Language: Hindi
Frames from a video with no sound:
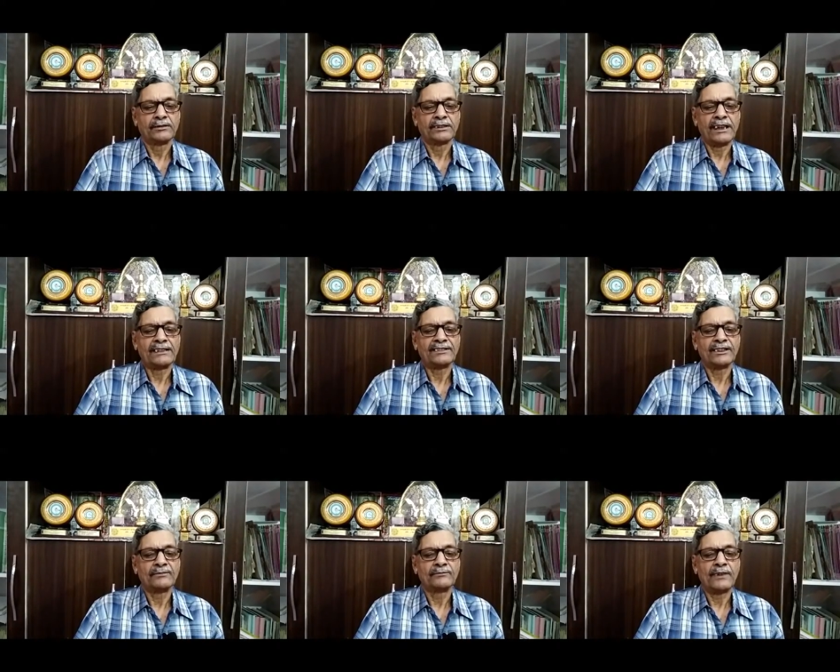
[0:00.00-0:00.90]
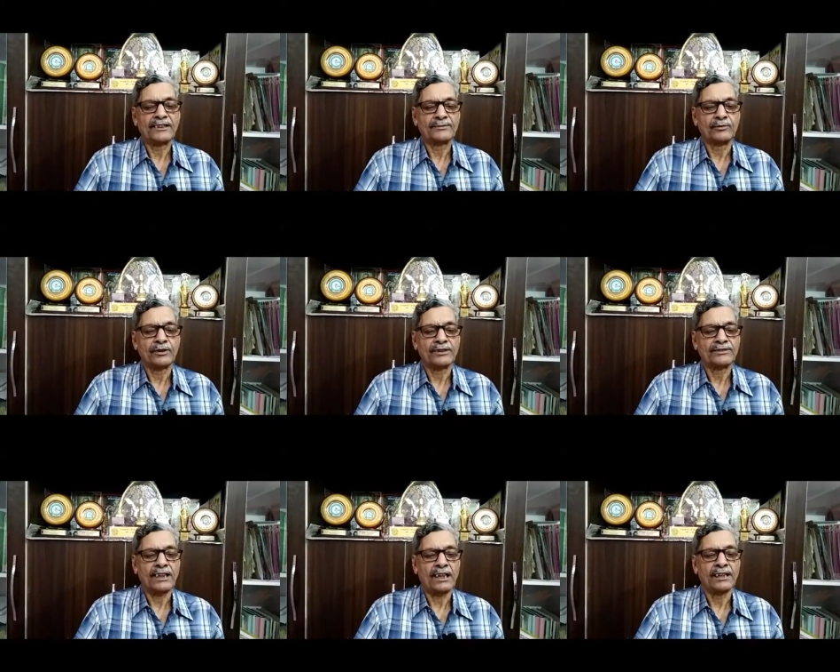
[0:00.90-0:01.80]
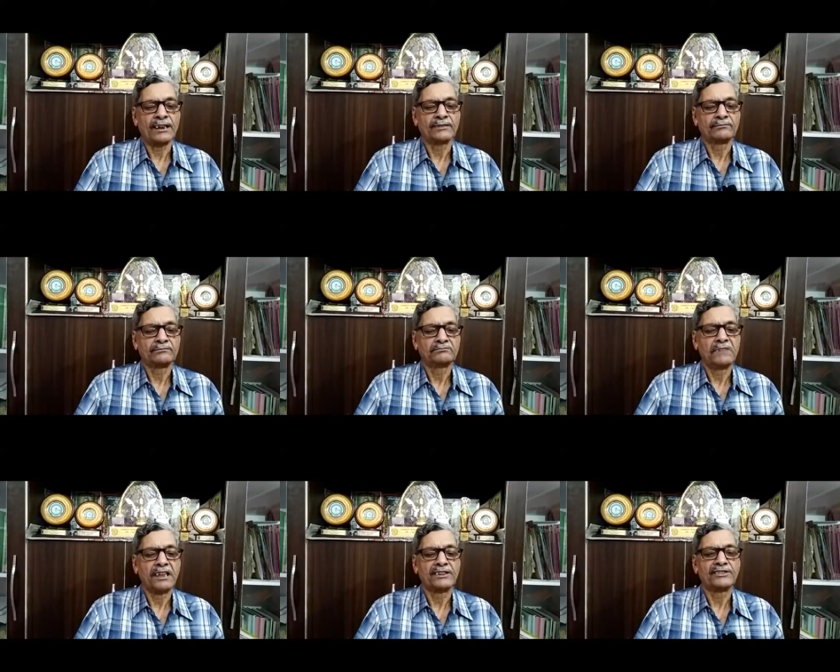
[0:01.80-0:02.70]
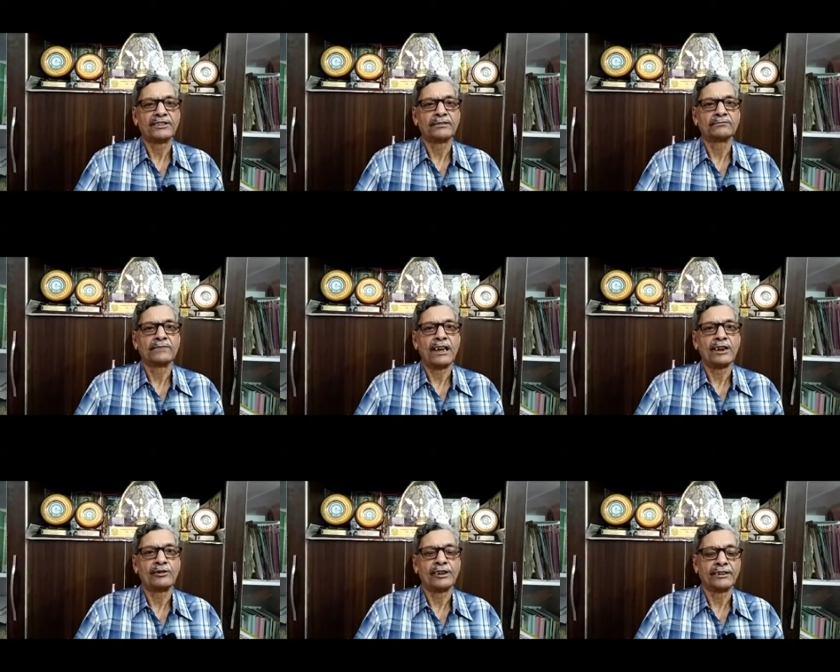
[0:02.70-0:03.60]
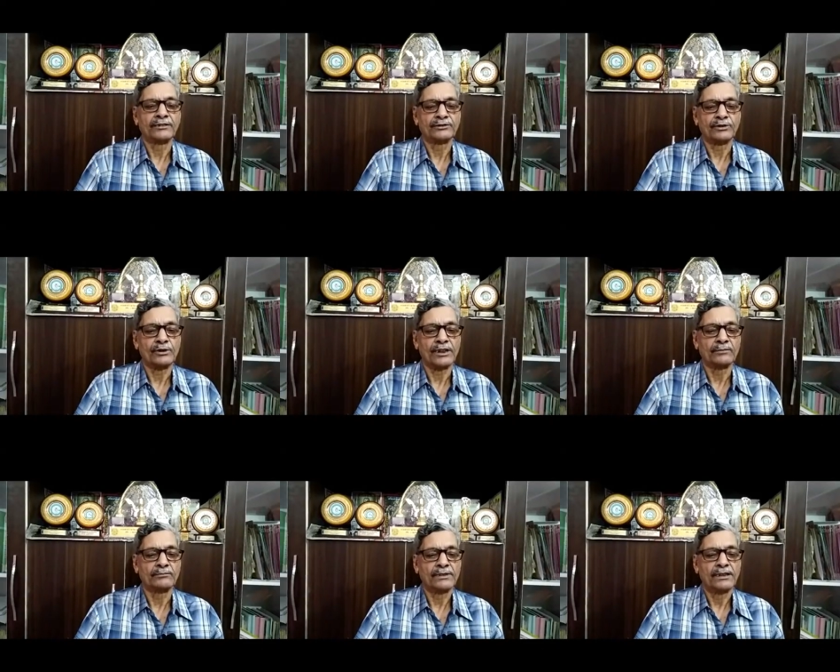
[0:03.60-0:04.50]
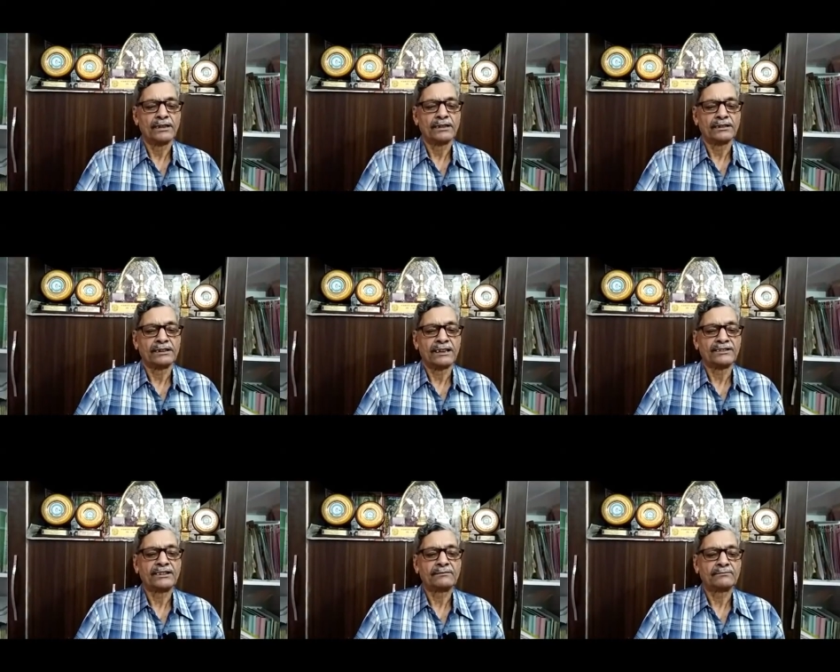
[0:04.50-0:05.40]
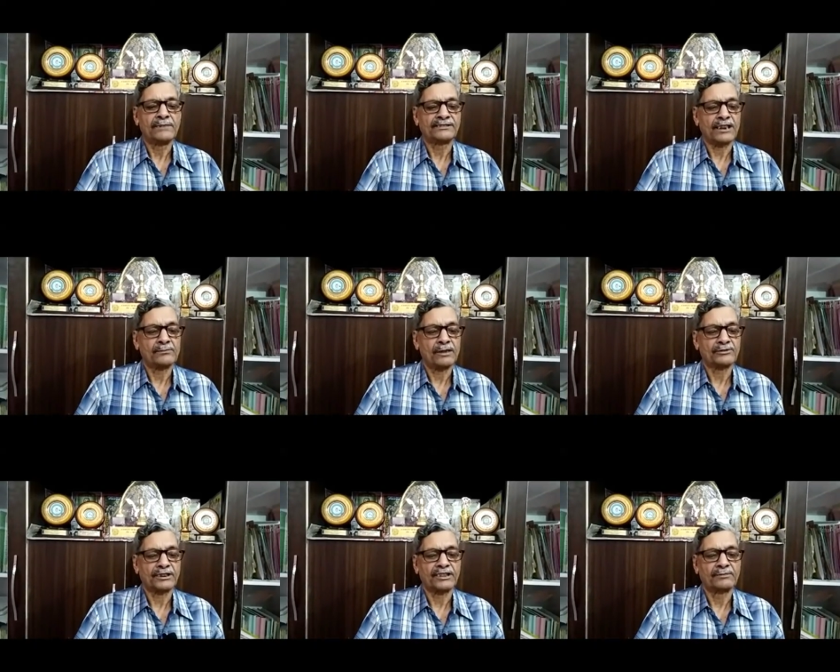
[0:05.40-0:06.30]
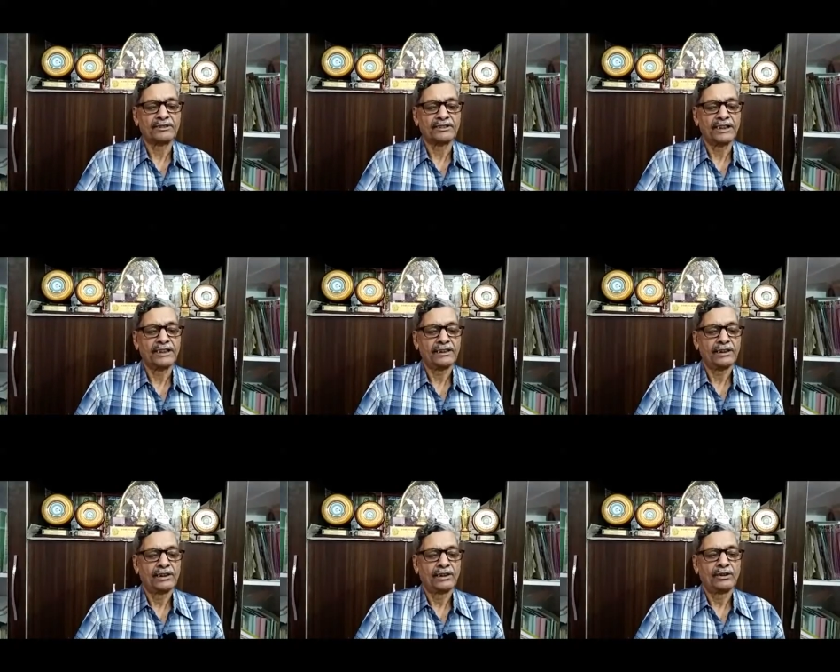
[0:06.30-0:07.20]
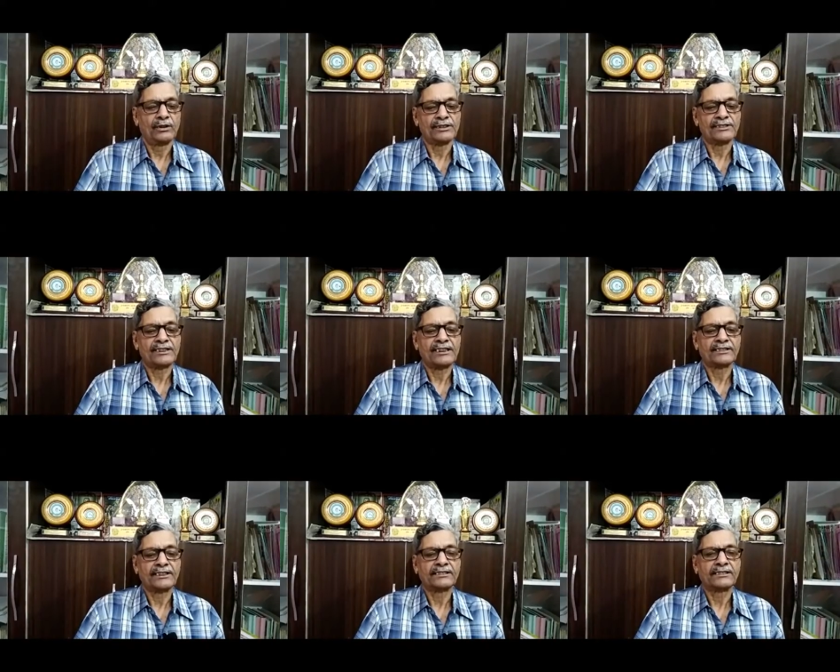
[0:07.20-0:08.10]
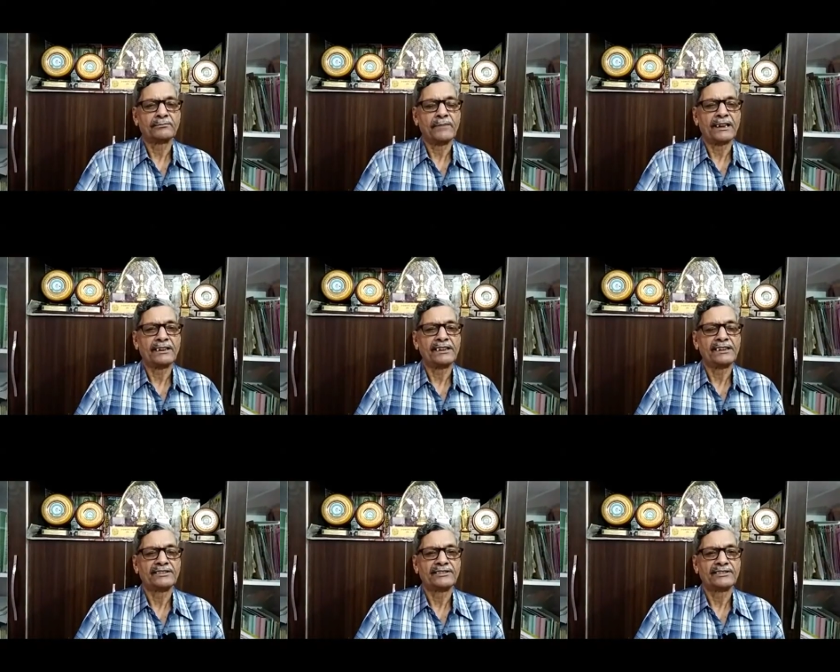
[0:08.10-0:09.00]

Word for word: कैल्शियम फास्फोरस आयरन मैग्नीशियम आयोडीन सोडियम की अधिक मात्रा में आवश्यकता पड़ती है और इसके अतिरिक्त मैग्नीज